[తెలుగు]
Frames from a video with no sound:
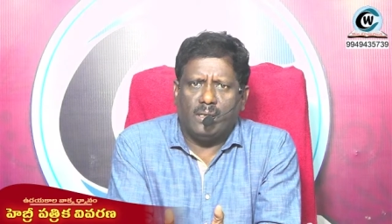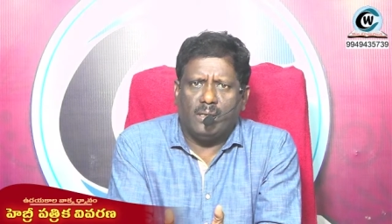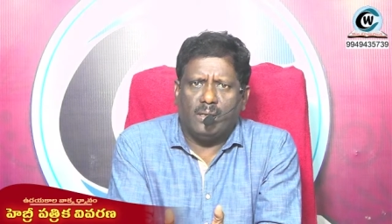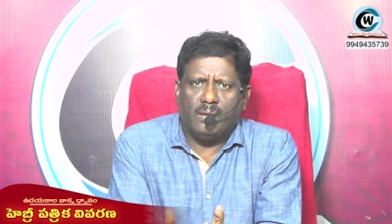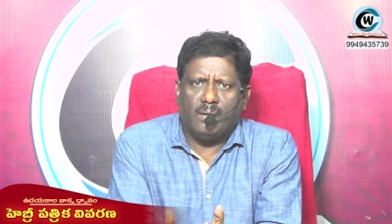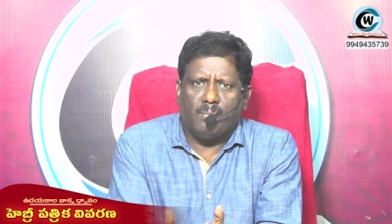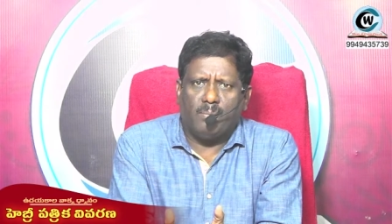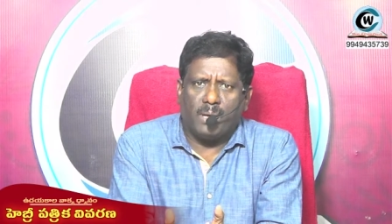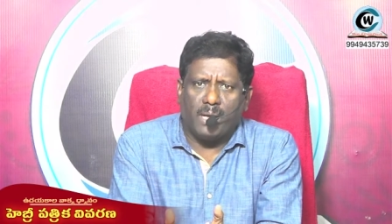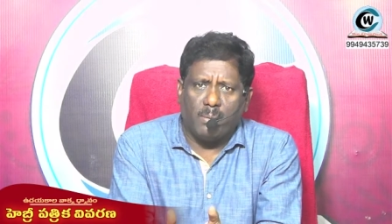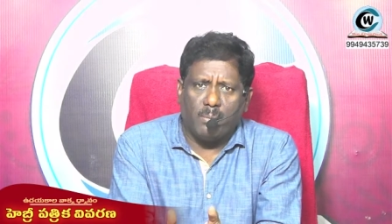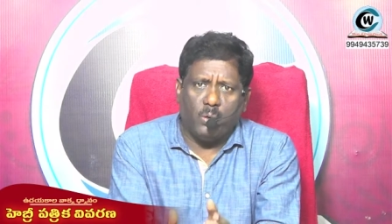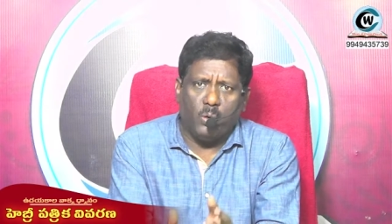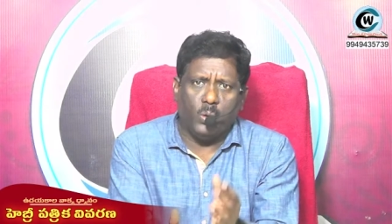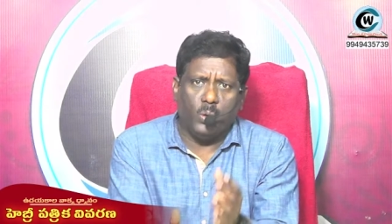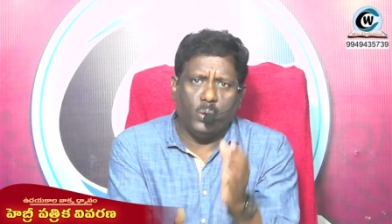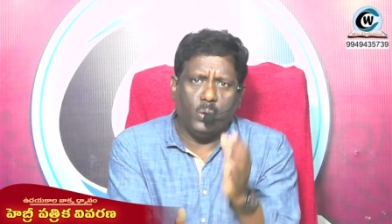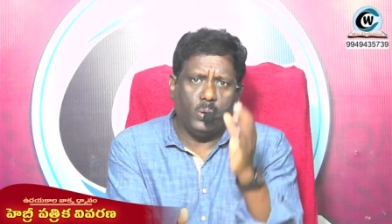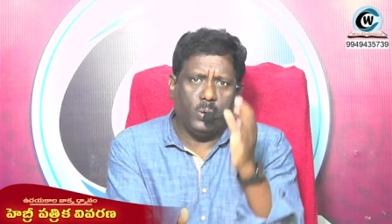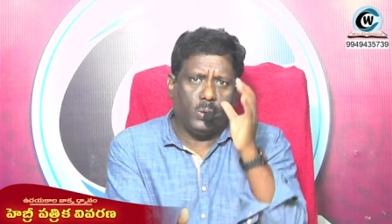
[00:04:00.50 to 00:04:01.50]
మనము
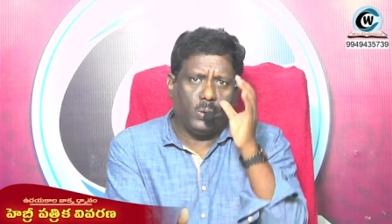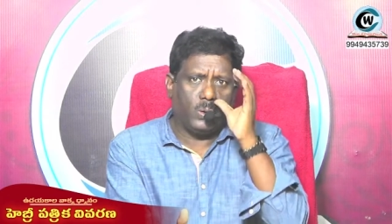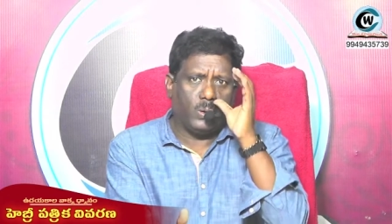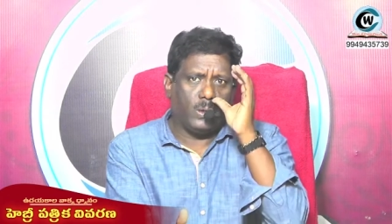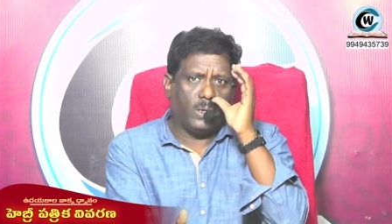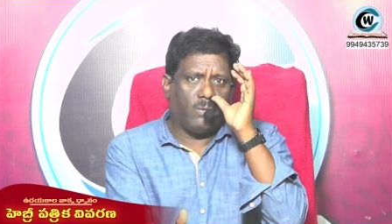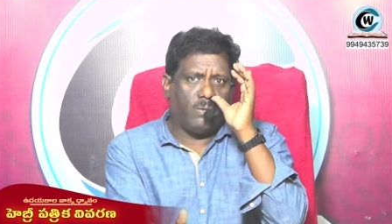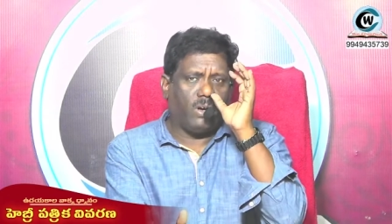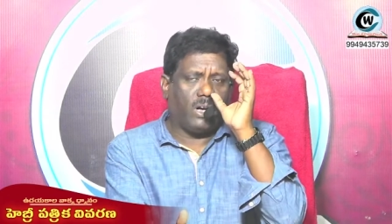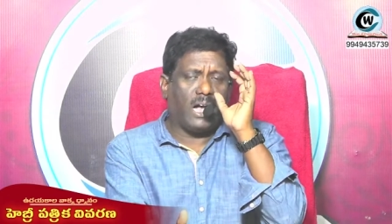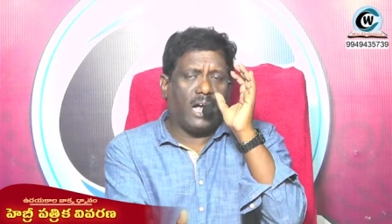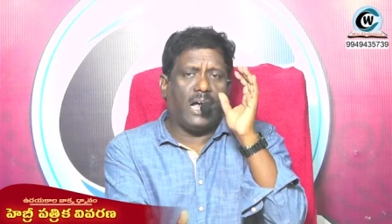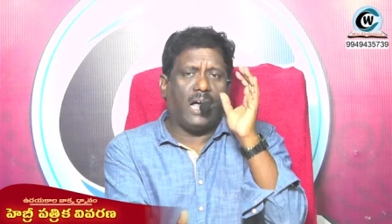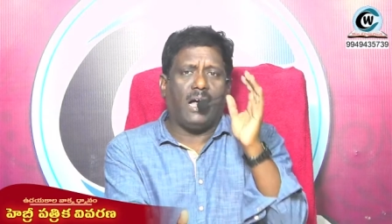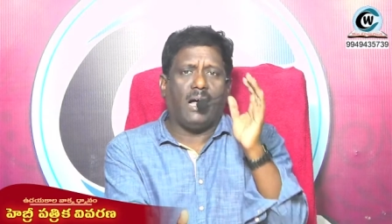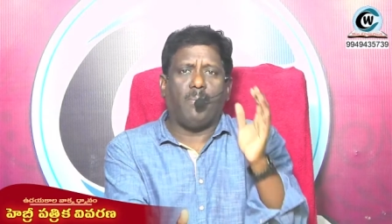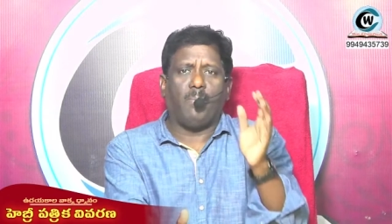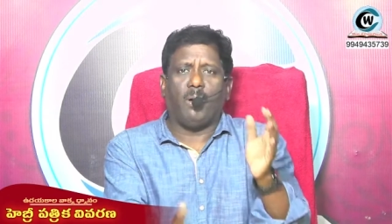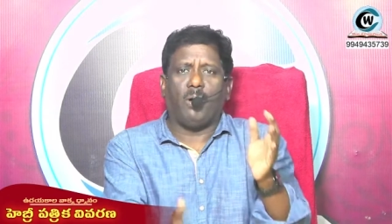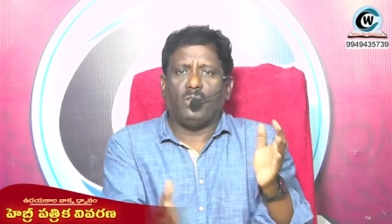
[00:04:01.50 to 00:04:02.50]
ఒక
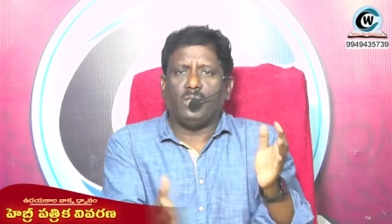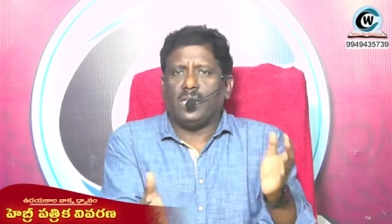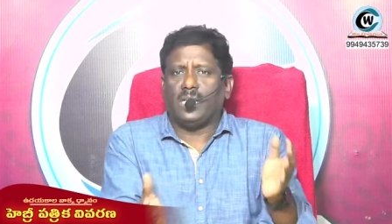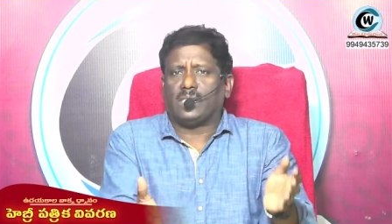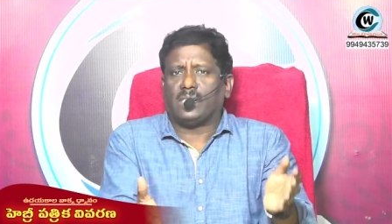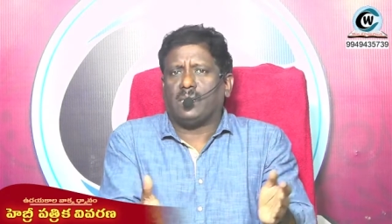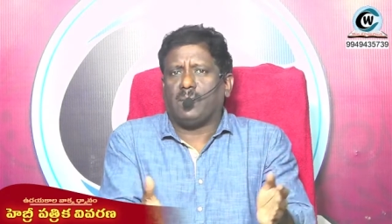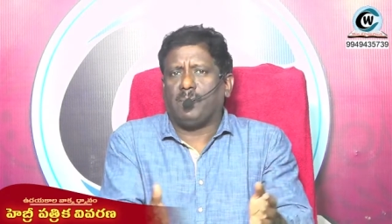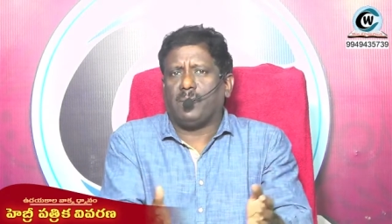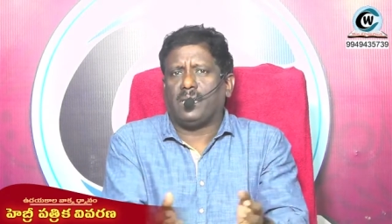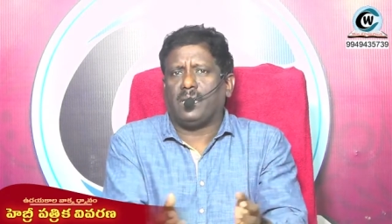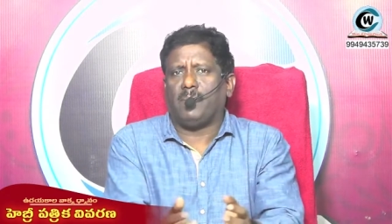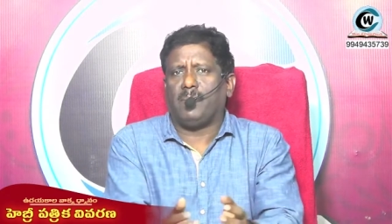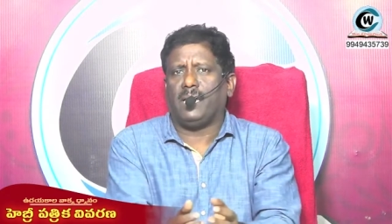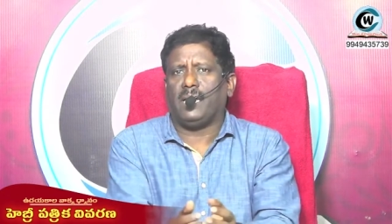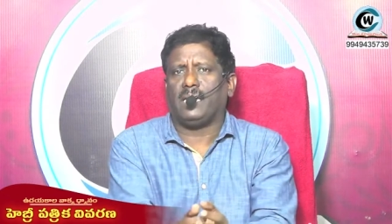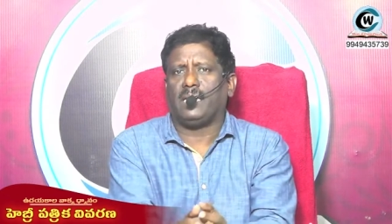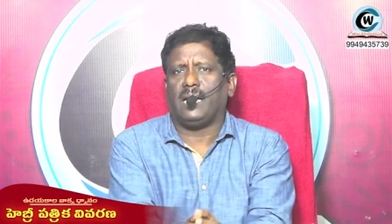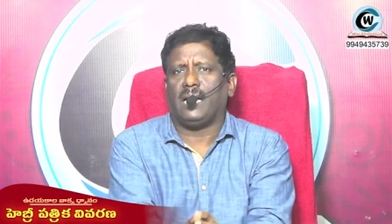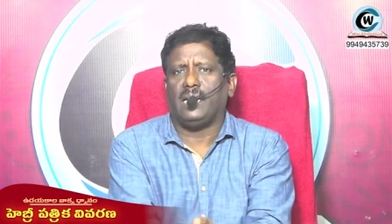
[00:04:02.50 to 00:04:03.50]
భౌతిక సంబంధమైన
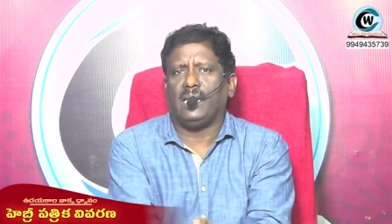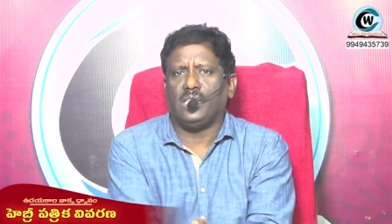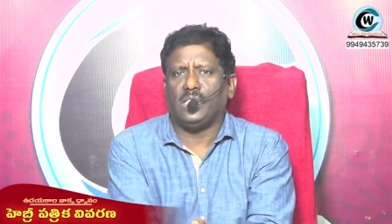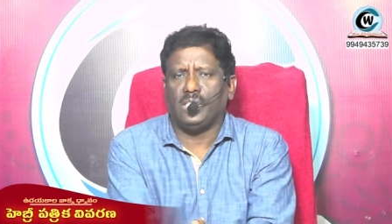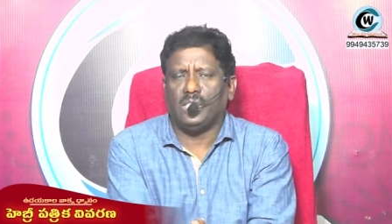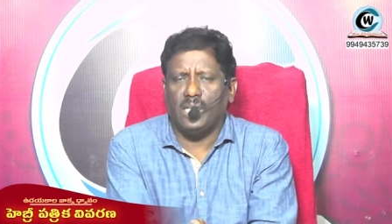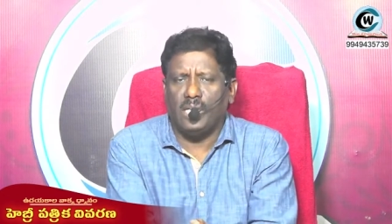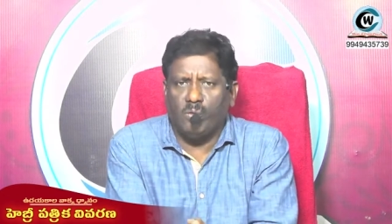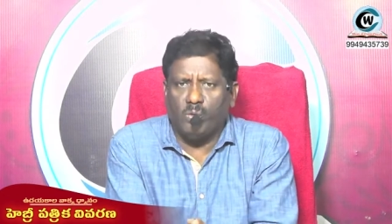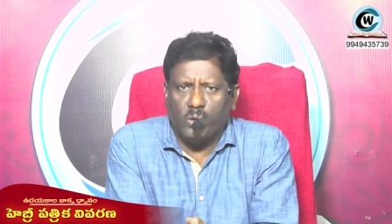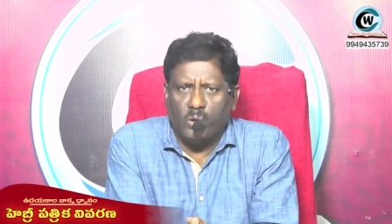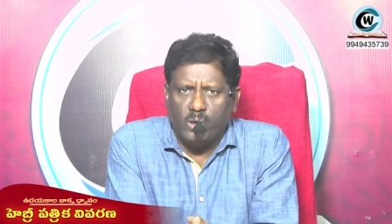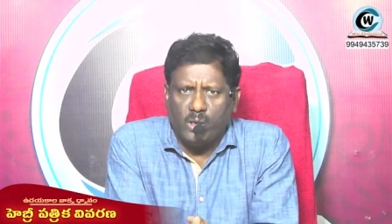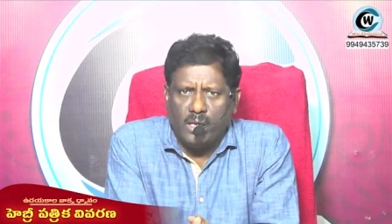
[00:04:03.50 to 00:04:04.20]
దానికి దేవుడు నేను